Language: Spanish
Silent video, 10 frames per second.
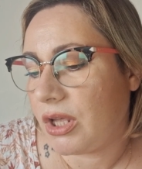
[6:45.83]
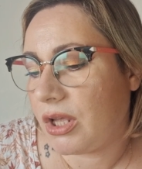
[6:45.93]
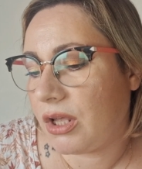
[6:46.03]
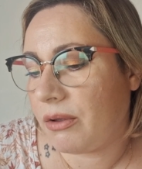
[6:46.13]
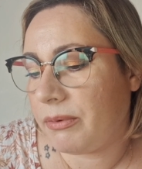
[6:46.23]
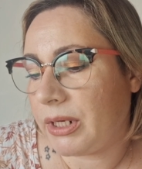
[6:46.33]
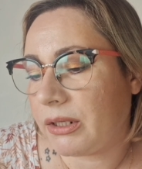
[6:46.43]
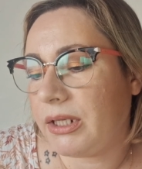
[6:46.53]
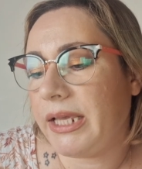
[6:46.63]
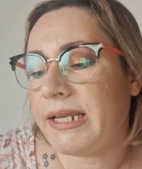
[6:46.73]
A ver,
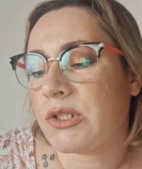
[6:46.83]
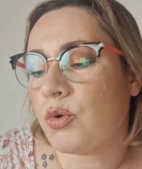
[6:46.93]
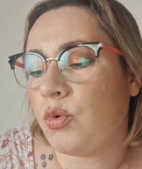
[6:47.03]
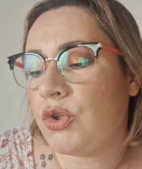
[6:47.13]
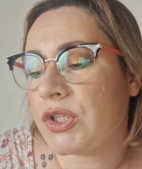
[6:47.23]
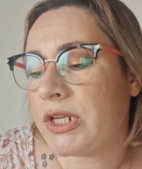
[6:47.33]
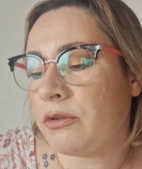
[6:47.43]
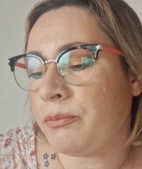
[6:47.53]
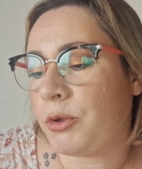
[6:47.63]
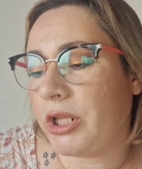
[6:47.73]
es un
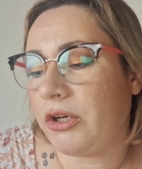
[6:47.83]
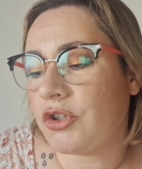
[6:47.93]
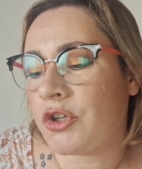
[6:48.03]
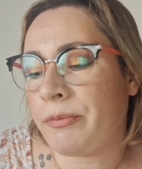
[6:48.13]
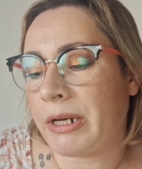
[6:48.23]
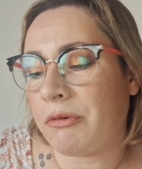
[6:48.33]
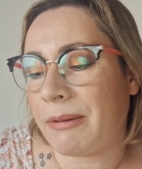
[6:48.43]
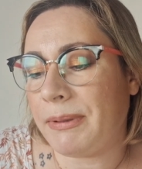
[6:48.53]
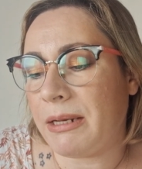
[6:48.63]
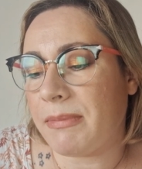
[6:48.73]
serum poderoso para
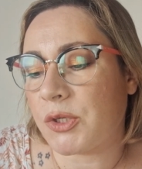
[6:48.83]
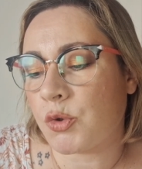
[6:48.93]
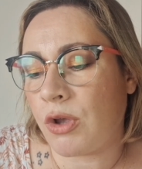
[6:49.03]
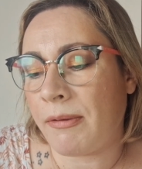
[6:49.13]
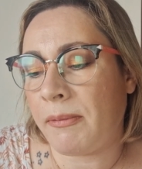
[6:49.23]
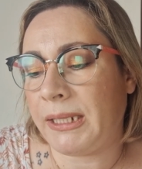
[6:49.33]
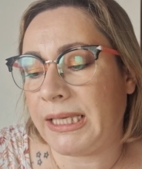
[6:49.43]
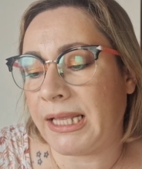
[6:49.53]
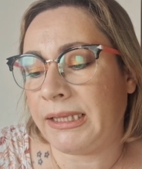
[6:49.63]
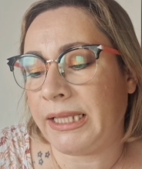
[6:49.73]
una piel más suave,
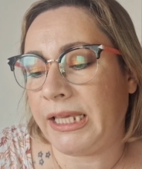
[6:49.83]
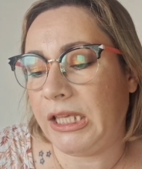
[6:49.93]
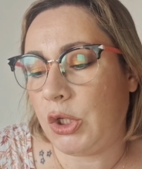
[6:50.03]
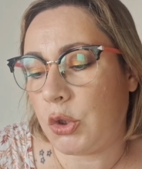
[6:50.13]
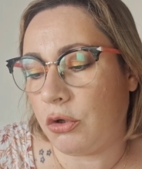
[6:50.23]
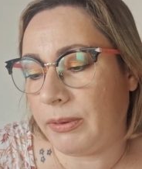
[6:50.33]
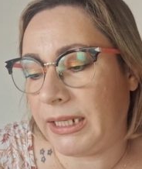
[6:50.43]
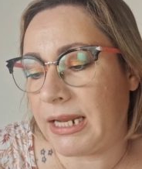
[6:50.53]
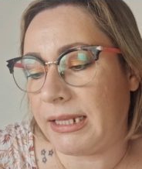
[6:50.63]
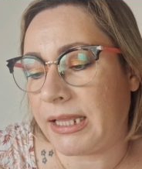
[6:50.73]
brillante y
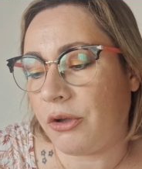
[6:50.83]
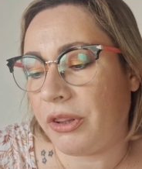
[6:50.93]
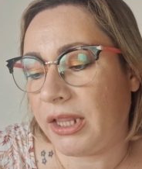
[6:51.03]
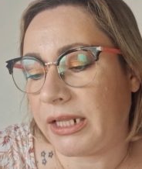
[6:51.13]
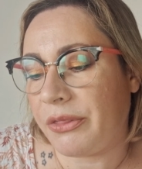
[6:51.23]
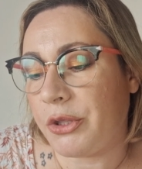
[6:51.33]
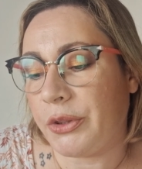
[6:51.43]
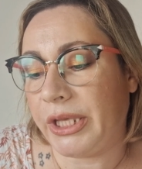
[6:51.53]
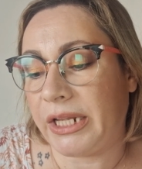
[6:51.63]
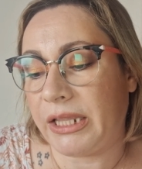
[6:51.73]
joven. La alta
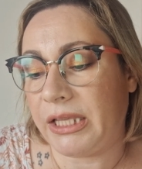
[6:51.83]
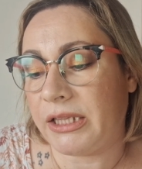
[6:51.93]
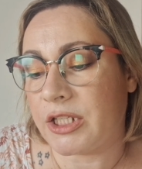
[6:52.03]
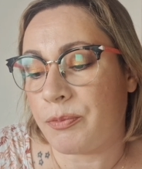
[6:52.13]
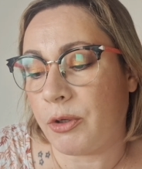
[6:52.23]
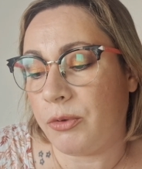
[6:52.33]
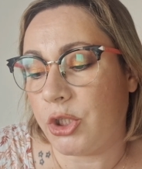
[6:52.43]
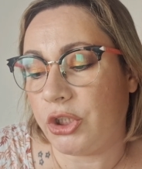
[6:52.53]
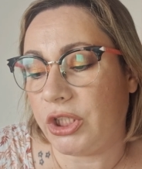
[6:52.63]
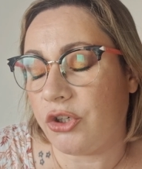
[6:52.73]
concentración de ingredientes
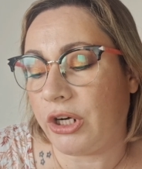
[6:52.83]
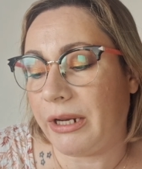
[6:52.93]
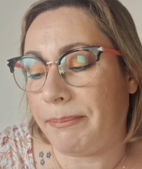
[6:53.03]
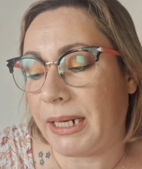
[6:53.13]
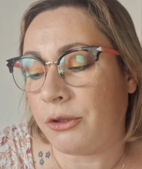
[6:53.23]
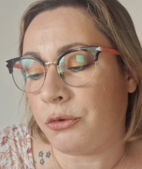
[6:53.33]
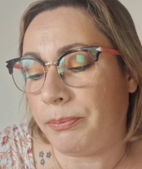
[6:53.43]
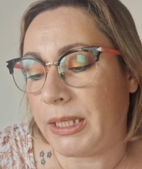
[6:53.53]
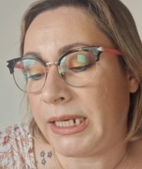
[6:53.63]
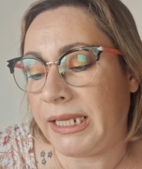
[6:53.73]
probióticos repara tu
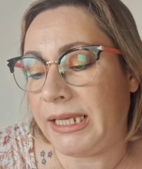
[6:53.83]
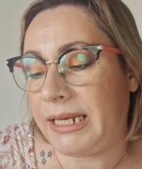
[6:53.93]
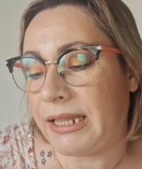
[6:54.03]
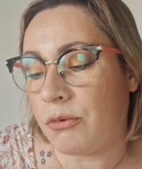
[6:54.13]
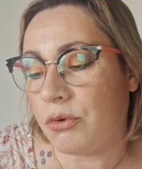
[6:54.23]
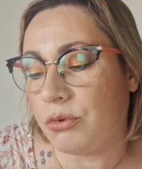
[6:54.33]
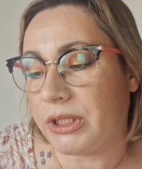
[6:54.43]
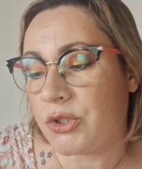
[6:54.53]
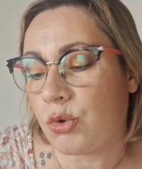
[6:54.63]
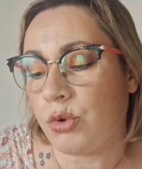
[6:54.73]
piel y le da un
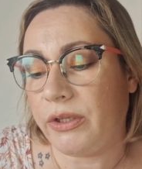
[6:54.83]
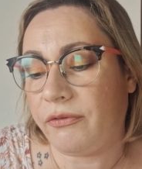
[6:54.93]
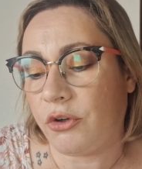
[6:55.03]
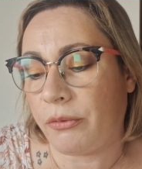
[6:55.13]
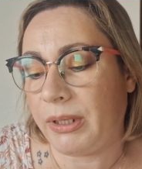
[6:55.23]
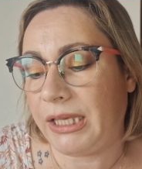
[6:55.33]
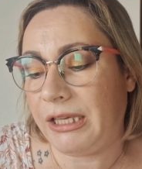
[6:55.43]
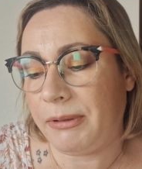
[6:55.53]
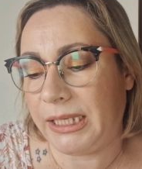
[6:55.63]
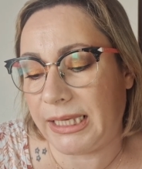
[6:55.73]
cutis uniforme
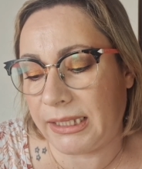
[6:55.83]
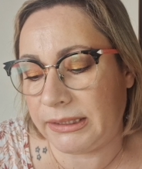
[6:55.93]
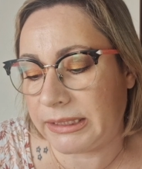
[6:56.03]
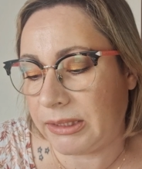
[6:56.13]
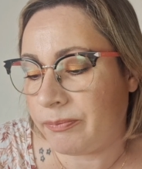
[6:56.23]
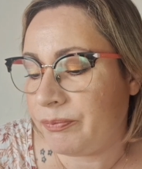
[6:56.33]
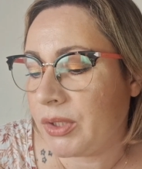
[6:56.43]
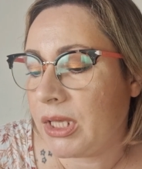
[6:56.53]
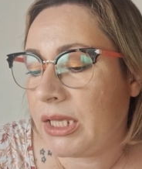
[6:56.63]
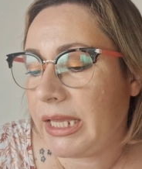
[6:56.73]
y brillante.
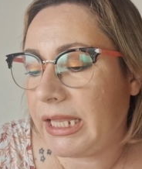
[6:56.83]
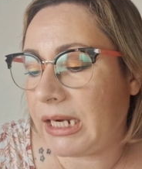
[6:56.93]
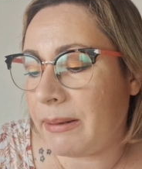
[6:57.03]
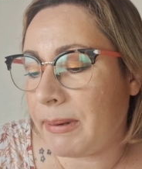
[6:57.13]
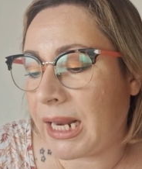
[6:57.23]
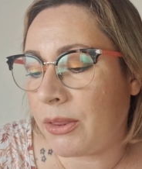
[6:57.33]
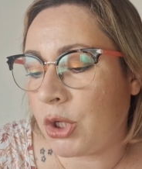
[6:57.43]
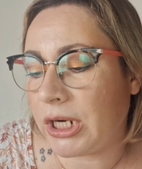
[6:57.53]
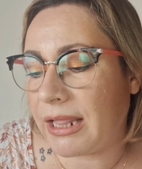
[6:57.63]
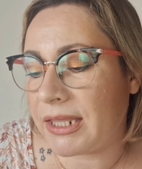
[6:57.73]
Es
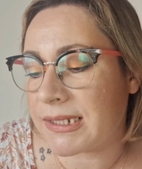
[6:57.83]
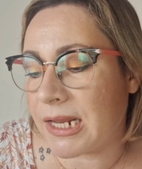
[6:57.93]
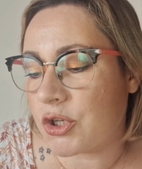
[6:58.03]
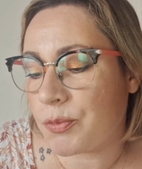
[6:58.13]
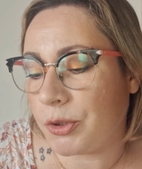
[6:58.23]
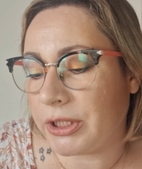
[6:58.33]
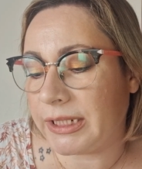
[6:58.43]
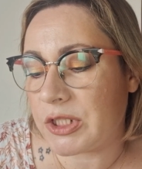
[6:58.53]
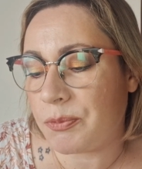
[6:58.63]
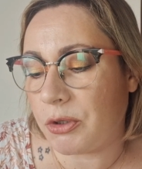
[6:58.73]
reparador gracias a los
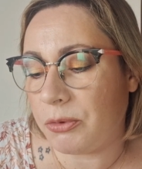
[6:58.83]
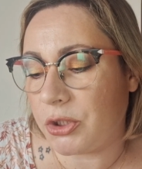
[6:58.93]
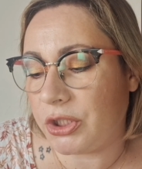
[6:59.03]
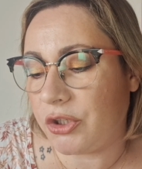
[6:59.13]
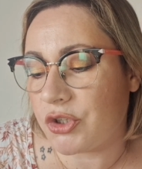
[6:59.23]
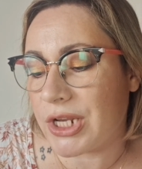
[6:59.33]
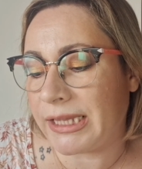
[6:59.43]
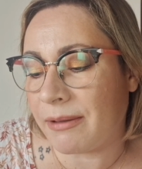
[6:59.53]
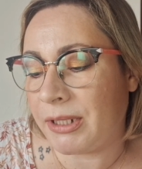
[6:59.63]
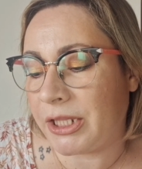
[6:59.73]
potentes probióticos
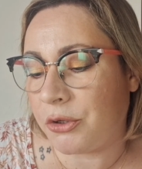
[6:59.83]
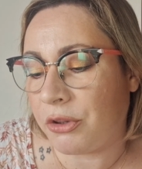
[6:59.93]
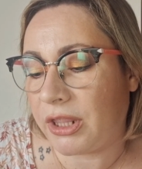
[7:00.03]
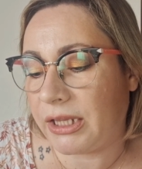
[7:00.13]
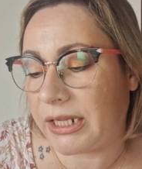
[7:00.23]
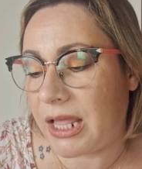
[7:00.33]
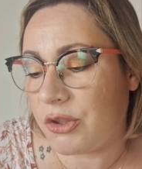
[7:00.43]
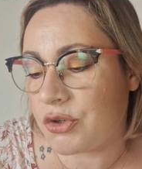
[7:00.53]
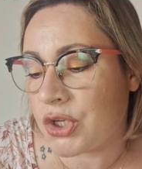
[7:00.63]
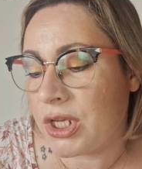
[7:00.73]
altamente
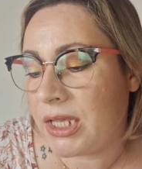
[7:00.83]
concentrados.